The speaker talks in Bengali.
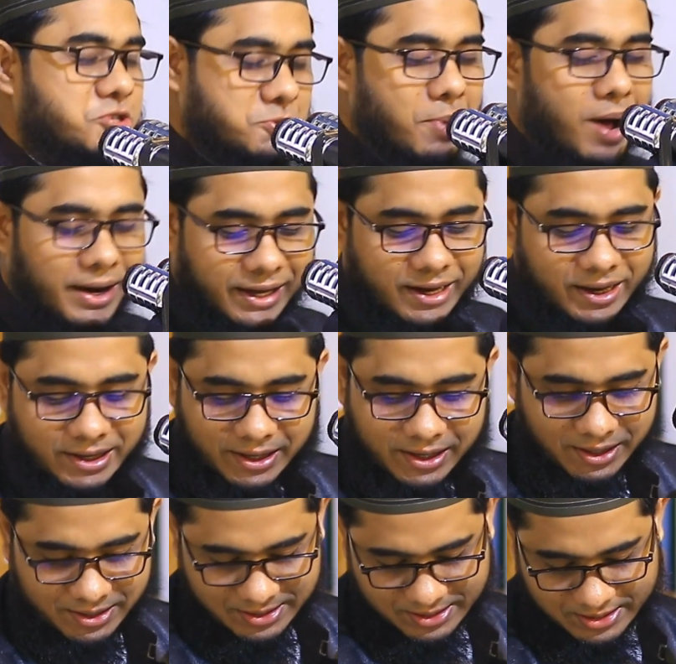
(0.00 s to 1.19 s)
ওসমান গনি
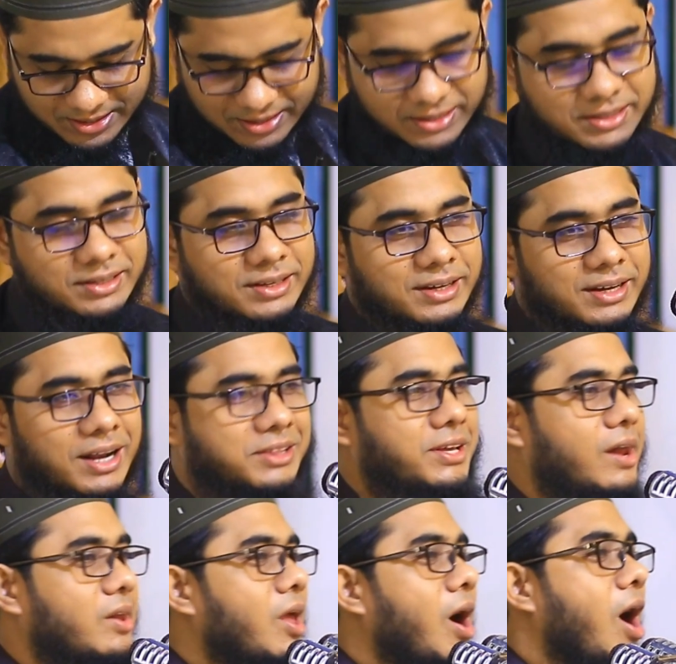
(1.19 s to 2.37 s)
রাদি
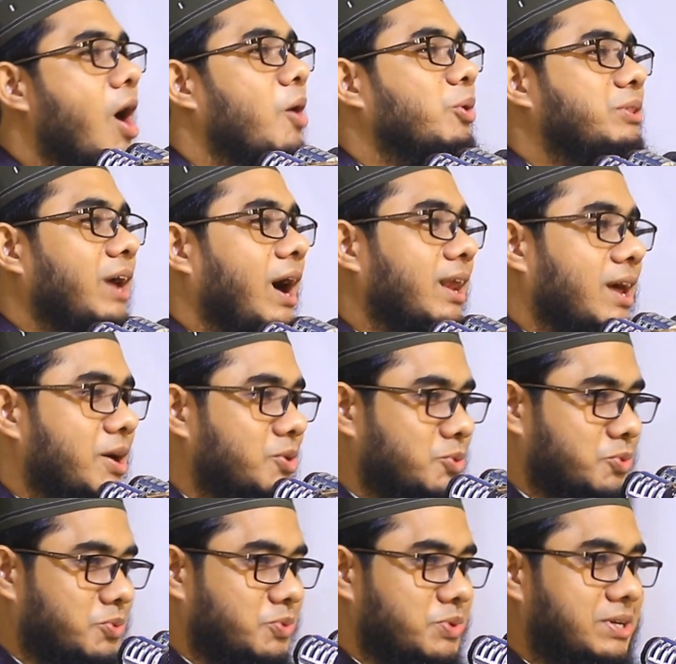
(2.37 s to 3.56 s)
আল্লাহ তালানো